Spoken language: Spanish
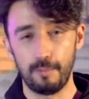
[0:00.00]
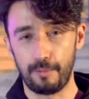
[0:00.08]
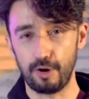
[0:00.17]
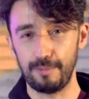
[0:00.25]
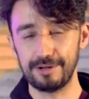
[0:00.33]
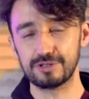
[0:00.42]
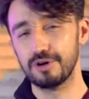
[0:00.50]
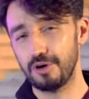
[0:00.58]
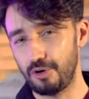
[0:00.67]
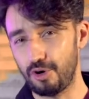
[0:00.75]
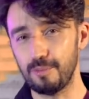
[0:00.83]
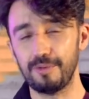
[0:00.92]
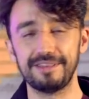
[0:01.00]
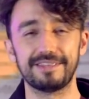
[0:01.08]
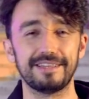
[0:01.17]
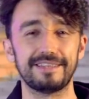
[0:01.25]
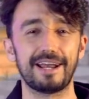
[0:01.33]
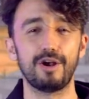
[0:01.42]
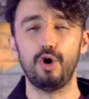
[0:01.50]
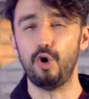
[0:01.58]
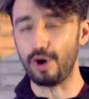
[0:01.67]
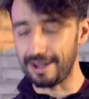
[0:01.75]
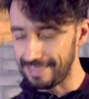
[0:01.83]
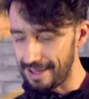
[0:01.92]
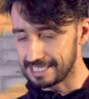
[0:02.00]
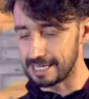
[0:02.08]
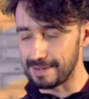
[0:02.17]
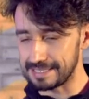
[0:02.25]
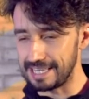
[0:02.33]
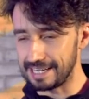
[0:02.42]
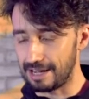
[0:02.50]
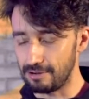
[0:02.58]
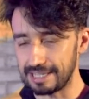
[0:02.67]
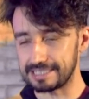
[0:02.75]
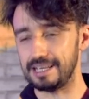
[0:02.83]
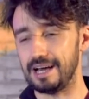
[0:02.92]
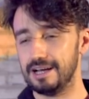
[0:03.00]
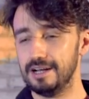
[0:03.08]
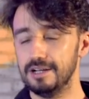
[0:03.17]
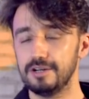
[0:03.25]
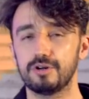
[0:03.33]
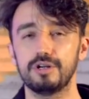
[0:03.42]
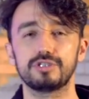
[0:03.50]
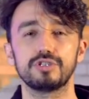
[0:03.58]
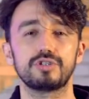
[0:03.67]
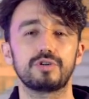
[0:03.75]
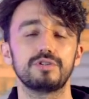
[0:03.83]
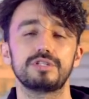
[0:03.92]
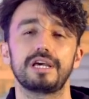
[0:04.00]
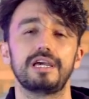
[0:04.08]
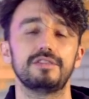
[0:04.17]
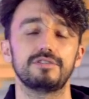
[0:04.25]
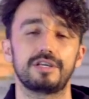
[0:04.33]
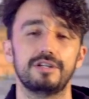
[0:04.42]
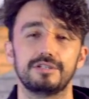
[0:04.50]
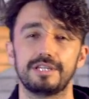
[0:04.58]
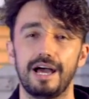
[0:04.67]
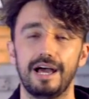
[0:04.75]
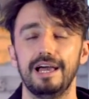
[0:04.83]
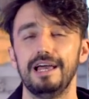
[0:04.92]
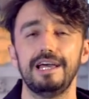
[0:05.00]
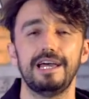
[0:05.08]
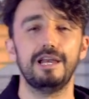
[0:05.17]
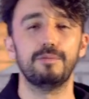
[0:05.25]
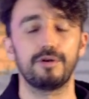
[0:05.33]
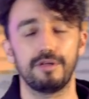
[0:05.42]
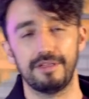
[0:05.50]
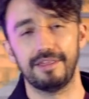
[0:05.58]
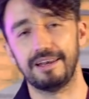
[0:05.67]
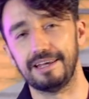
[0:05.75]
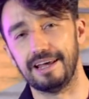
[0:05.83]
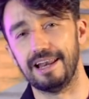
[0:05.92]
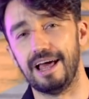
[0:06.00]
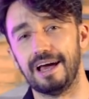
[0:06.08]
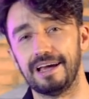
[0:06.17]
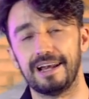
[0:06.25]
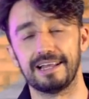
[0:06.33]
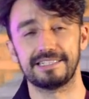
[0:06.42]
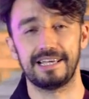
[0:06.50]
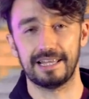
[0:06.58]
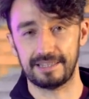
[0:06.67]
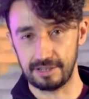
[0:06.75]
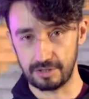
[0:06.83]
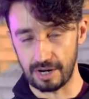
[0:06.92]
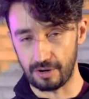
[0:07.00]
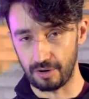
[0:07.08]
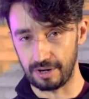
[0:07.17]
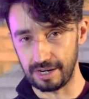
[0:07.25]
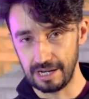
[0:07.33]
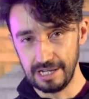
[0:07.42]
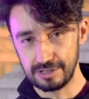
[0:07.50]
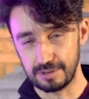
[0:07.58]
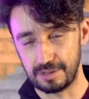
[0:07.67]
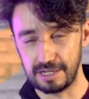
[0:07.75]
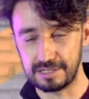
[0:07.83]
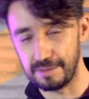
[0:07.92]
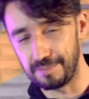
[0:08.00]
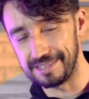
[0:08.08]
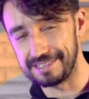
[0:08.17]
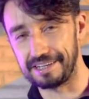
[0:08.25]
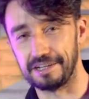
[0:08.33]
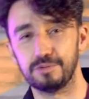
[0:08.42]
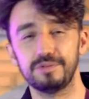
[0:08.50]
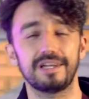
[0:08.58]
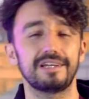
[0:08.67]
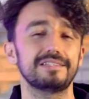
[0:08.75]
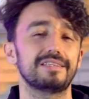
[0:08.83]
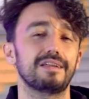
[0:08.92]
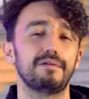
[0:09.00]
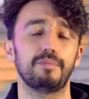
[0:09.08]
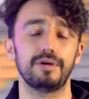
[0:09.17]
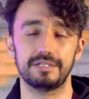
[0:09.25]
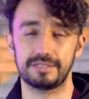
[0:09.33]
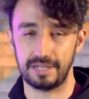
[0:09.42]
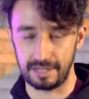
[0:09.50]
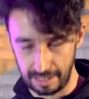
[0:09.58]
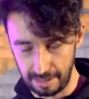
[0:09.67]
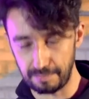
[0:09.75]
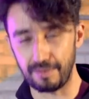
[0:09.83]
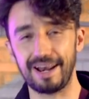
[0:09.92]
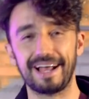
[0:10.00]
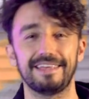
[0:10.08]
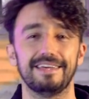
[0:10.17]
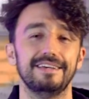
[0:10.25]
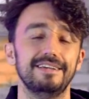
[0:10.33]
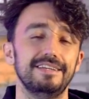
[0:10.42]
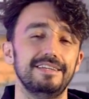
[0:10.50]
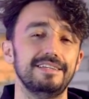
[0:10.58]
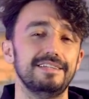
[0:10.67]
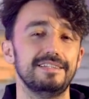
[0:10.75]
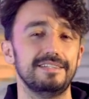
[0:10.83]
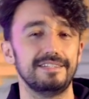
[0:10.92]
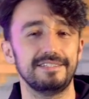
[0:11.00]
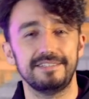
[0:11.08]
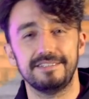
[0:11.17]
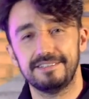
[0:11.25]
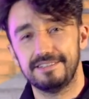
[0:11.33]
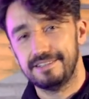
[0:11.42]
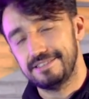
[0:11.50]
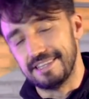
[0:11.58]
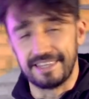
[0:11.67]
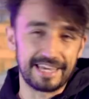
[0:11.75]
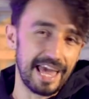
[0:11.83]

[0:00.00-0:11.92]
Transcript: o por lo menos cómo intentarlo o quedarse más cerca aunque sea con esos consejitos que nos da el bueno de Daniel Aguilar. Así que atentos al corner, soy Tenis y me podéis seguir en Twitter, en Instagram, me podéis seguir Vivir por la calle. Timmy